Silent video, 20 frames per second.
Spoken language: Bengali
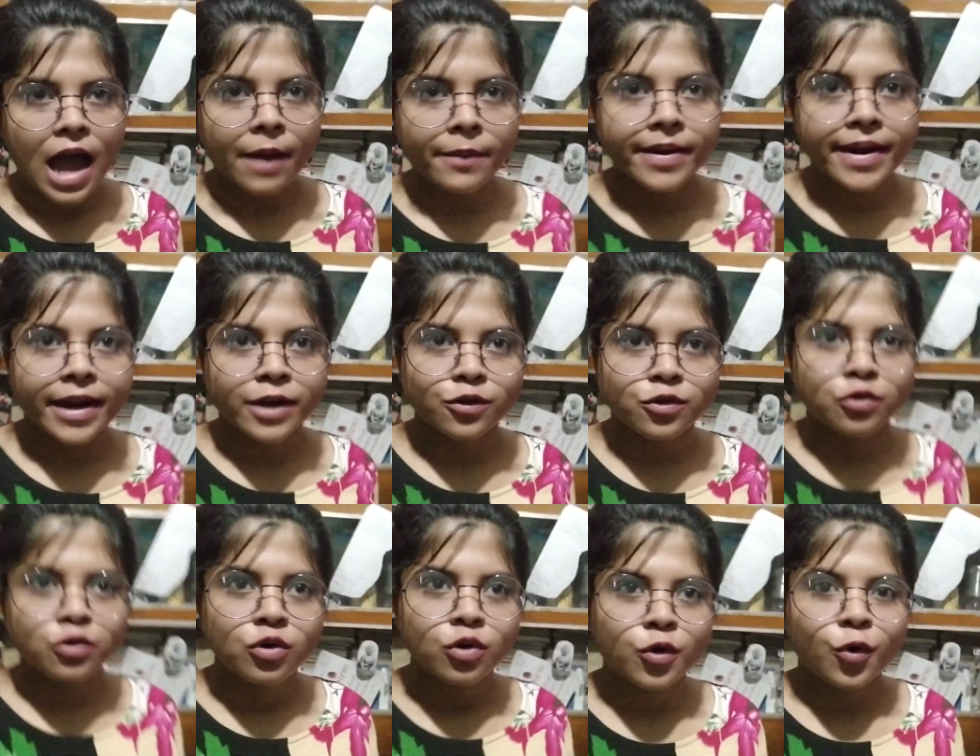আমি না
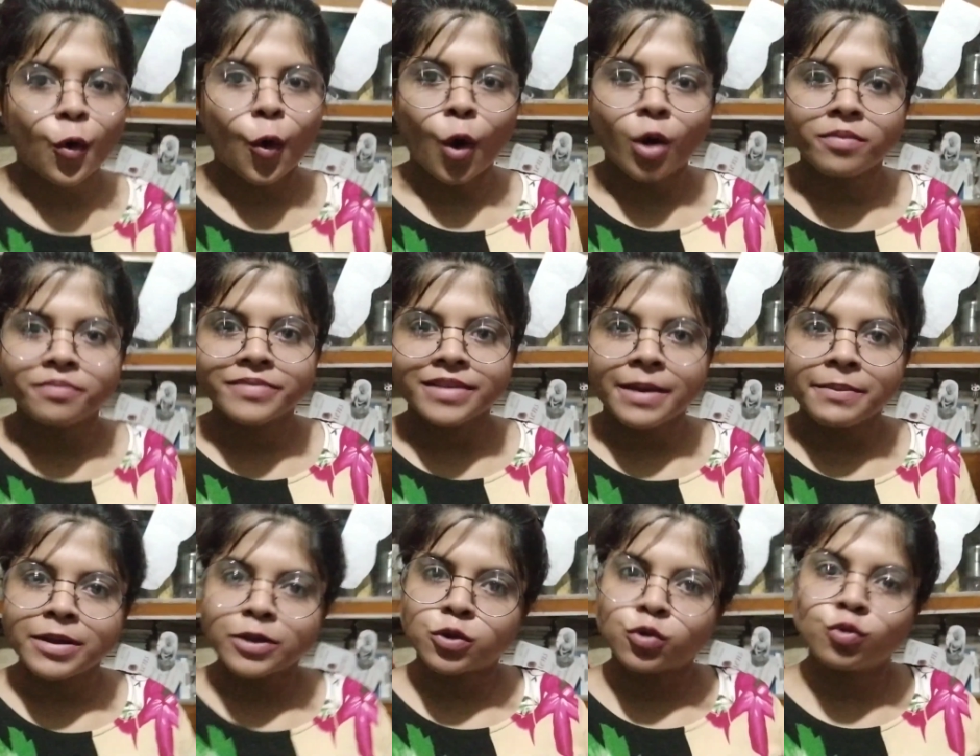একটু কম
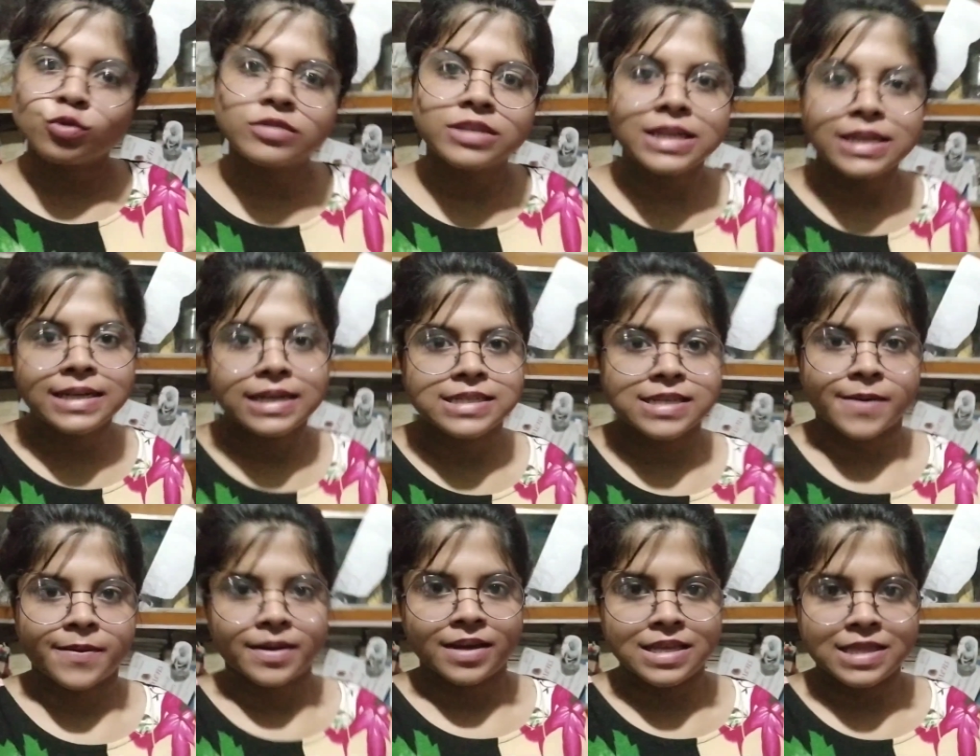দামে দু তিনটে
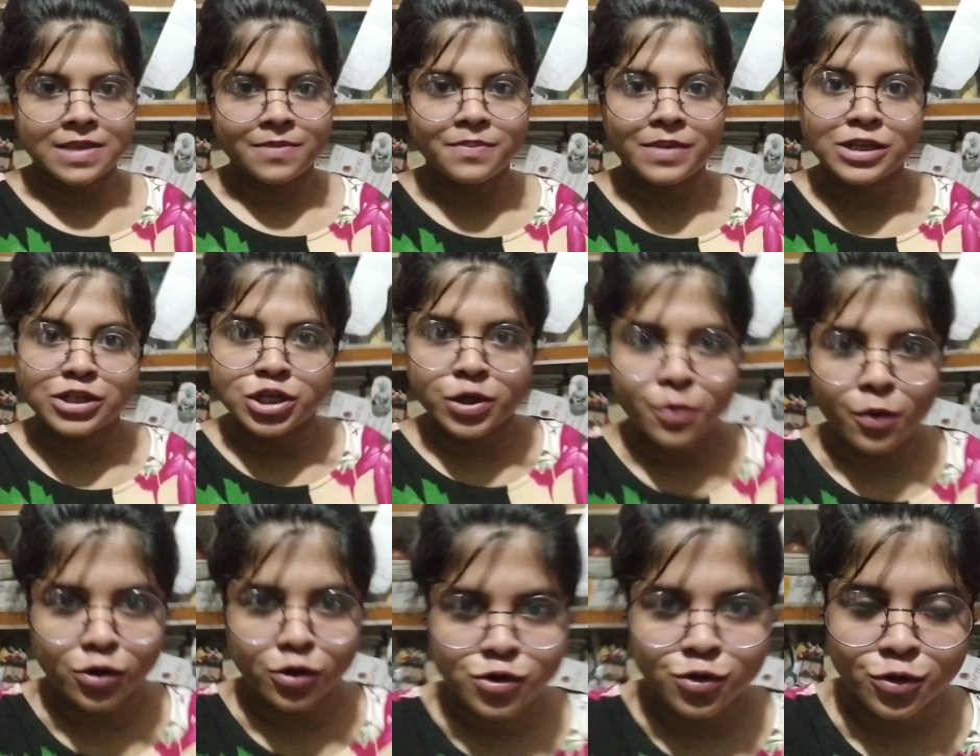জামা কিনতে
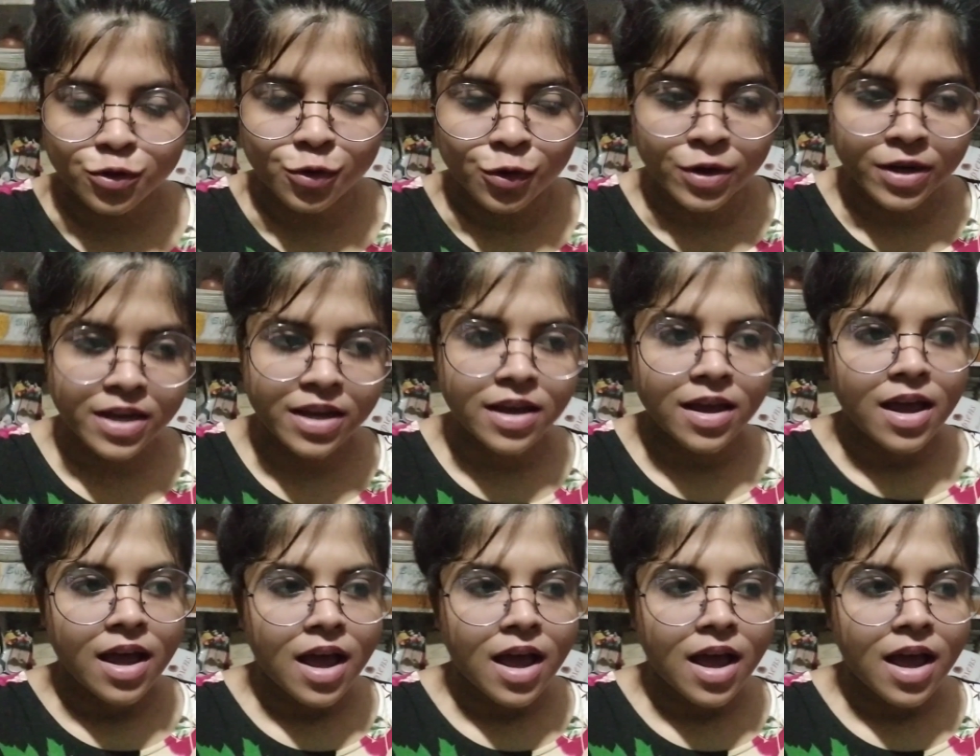বেশি পছন্দ করি